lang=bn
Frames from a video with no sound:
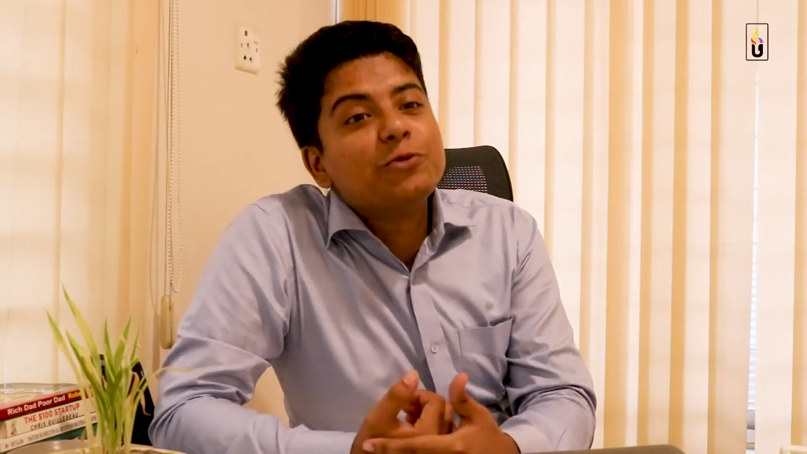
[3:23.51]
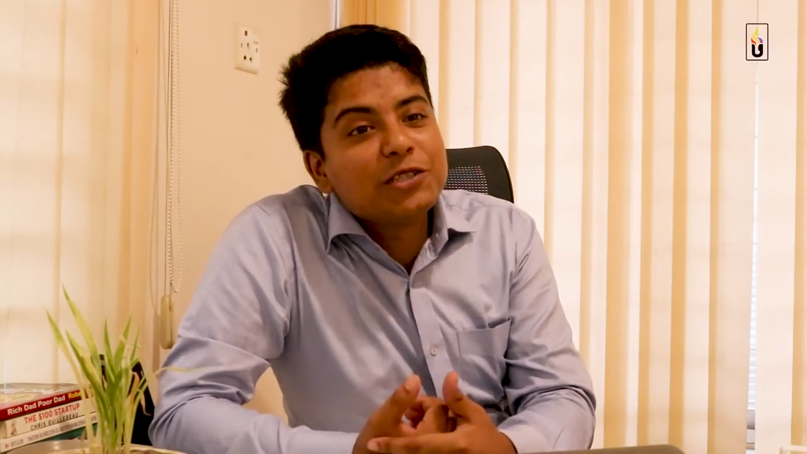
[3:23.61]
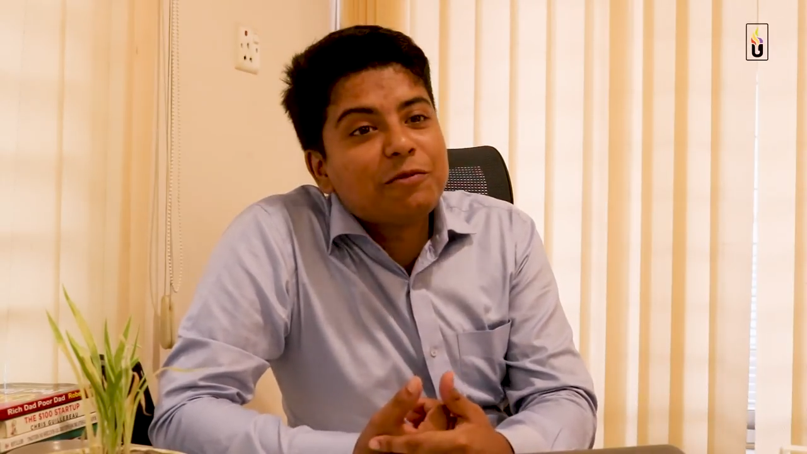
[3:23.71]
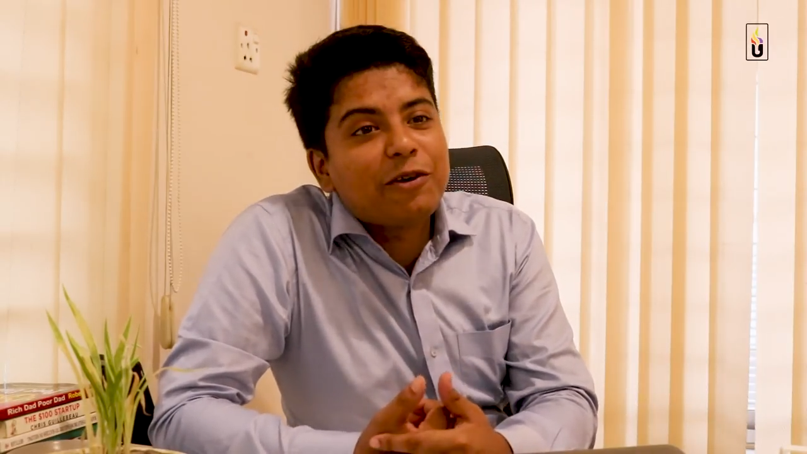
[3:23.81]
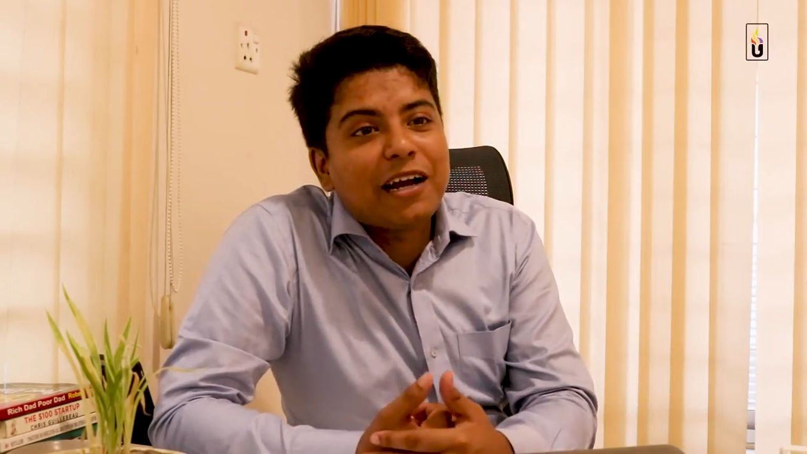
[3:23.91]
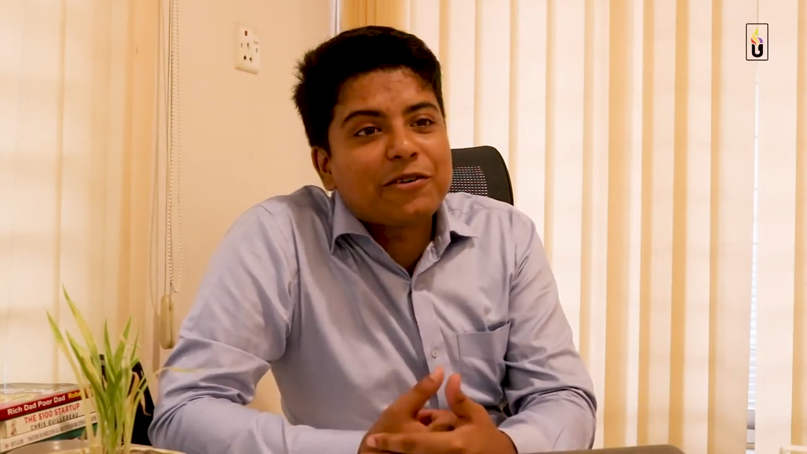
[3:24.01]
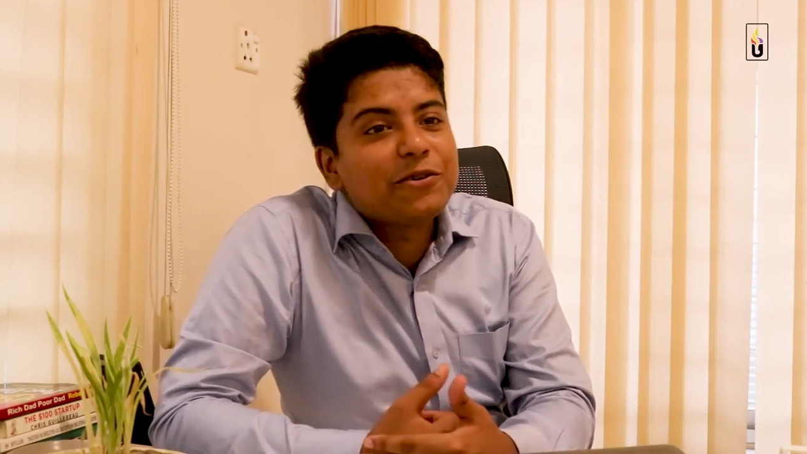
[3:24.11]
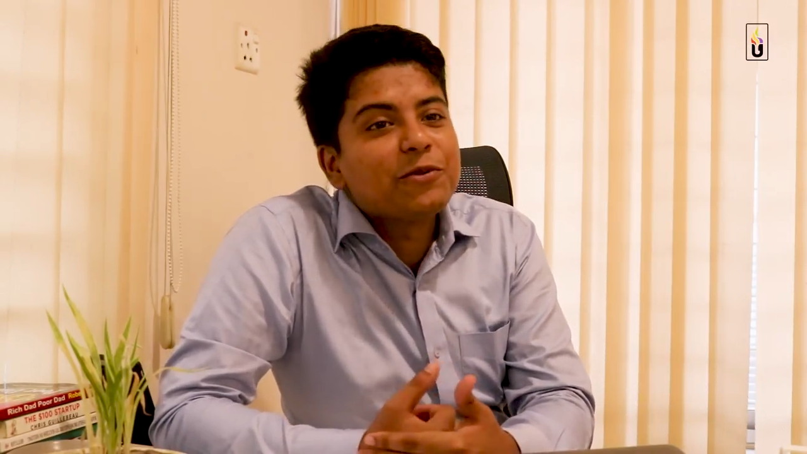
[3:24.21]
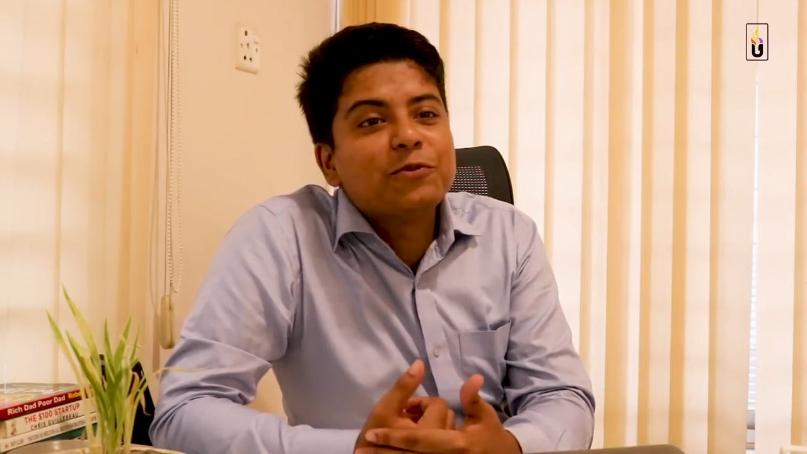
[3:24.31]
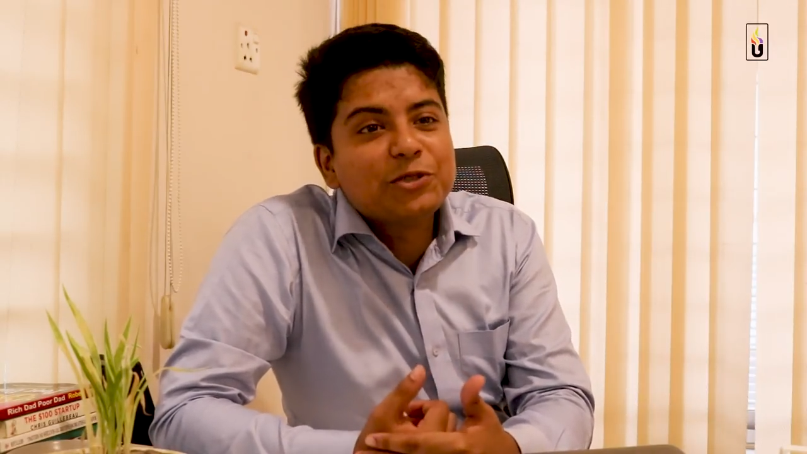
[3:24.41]
বুঝে পড়া আসলে
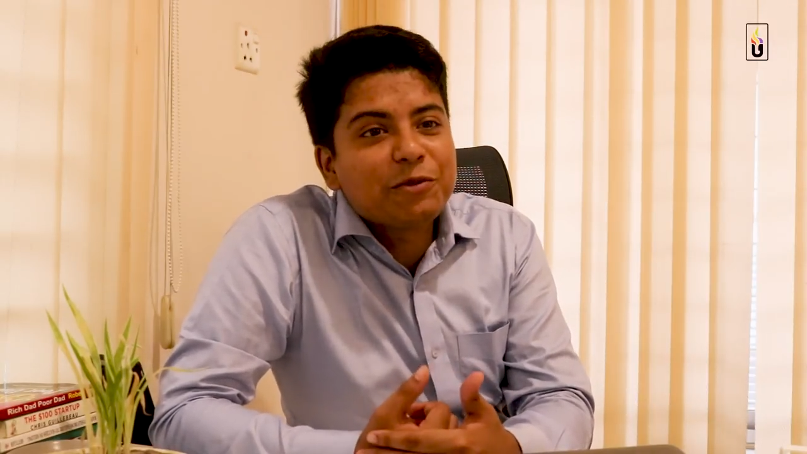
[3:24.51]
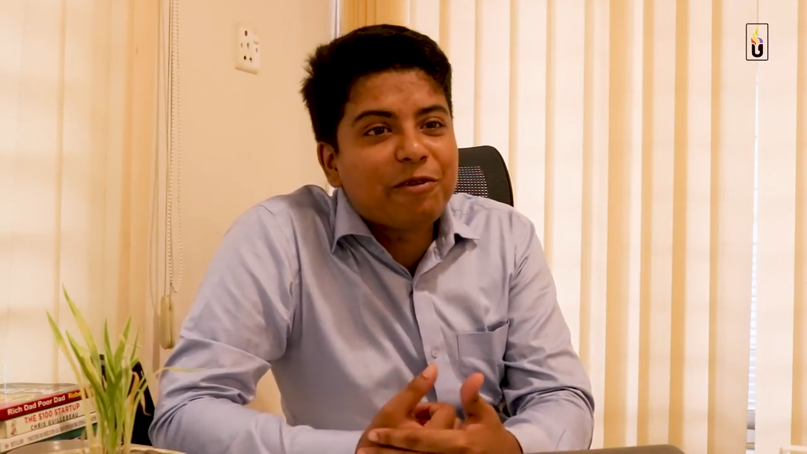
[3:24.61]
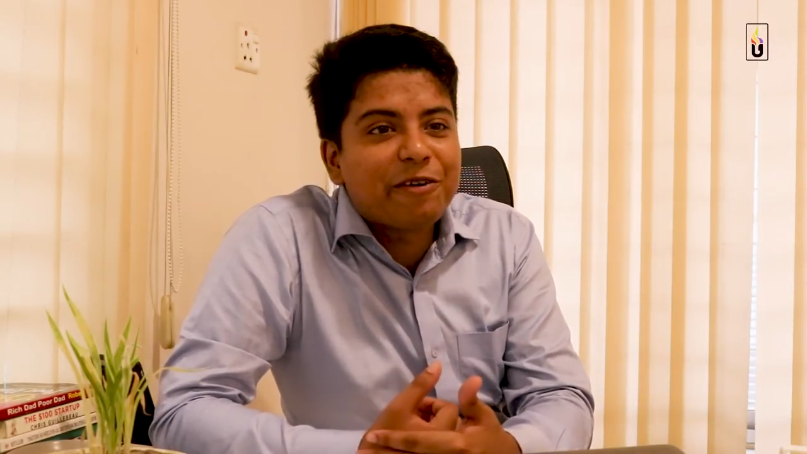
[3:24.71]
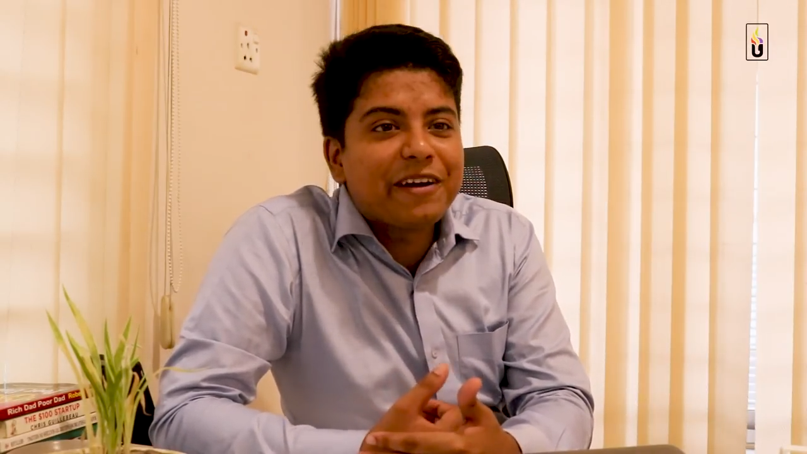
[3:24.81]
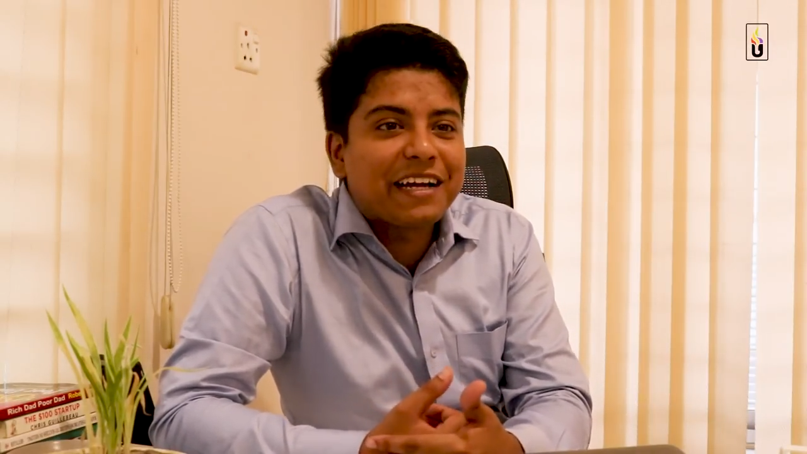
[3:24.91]
ওটা বুঝে পড়াটা